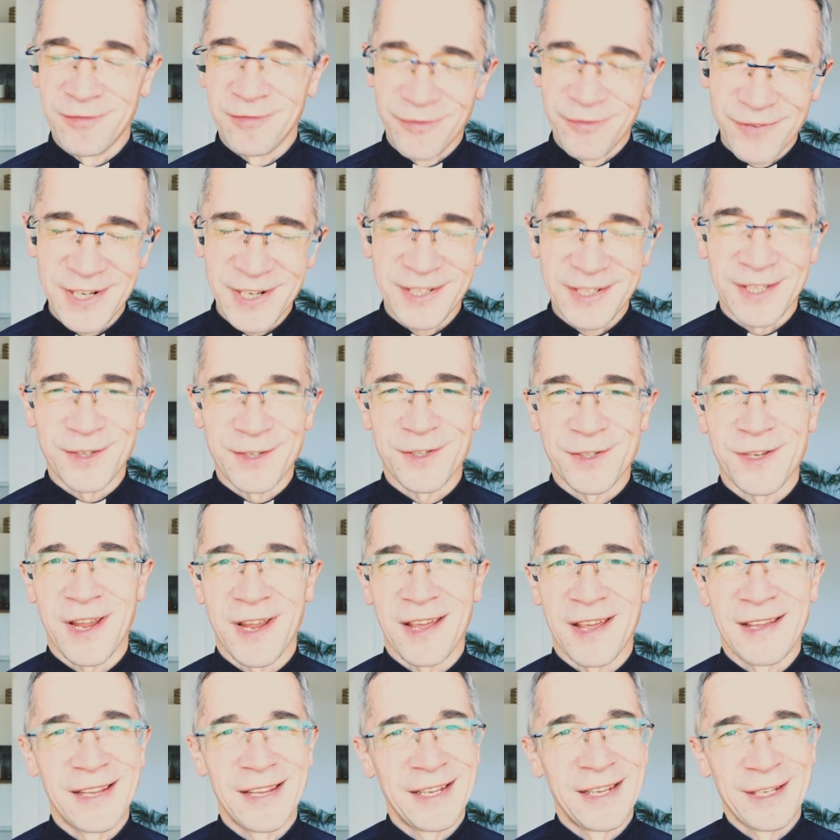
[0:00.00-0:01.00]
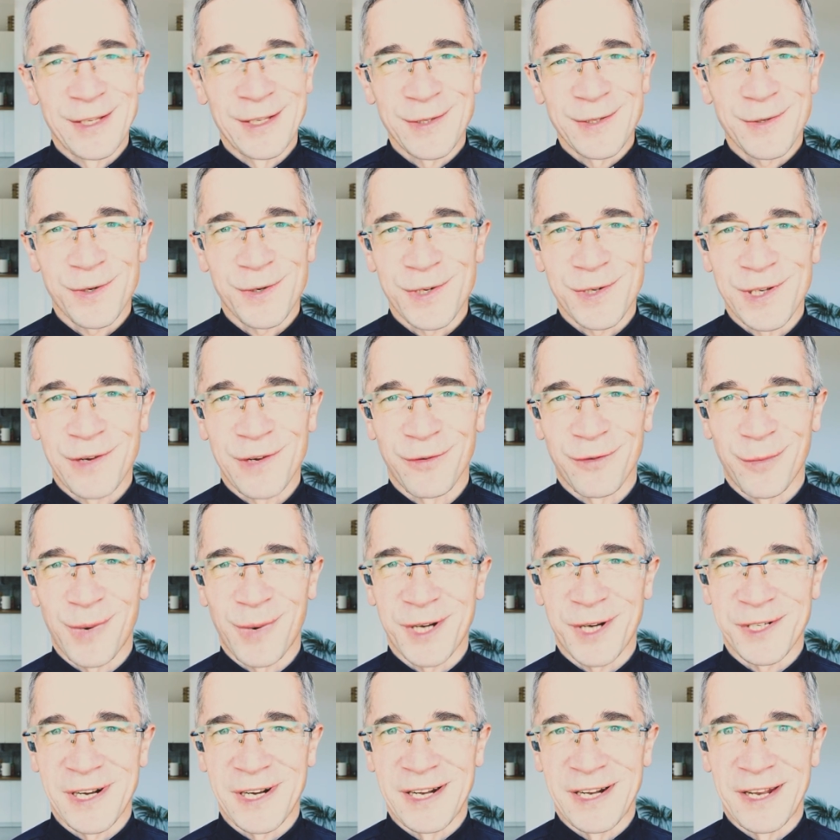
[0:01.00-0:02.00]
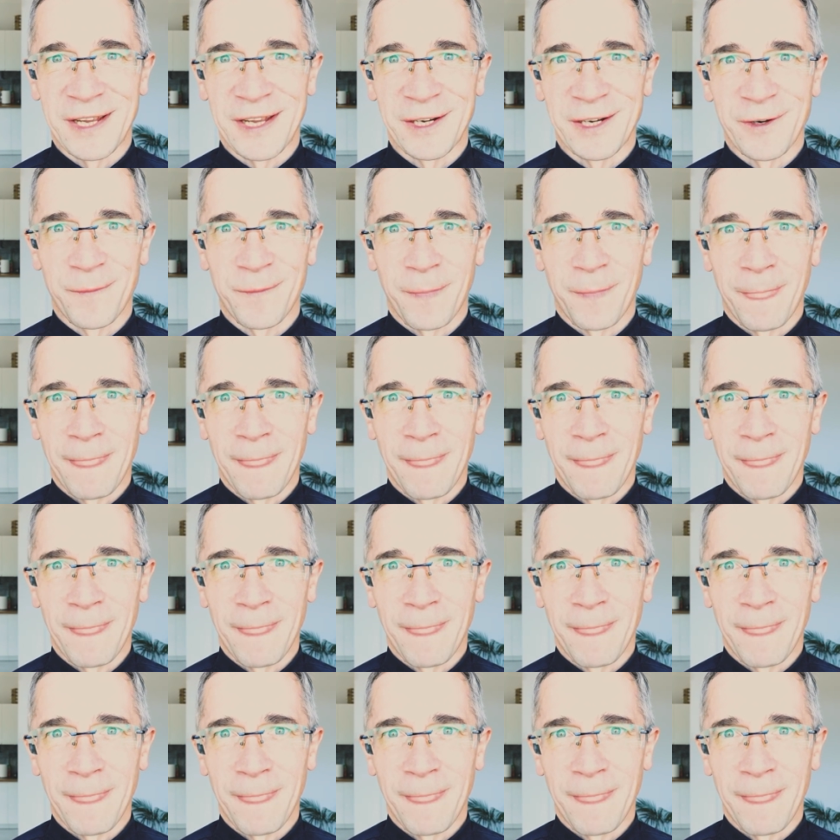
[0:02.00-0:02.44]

Faktycznie coś niewyobrażalnego.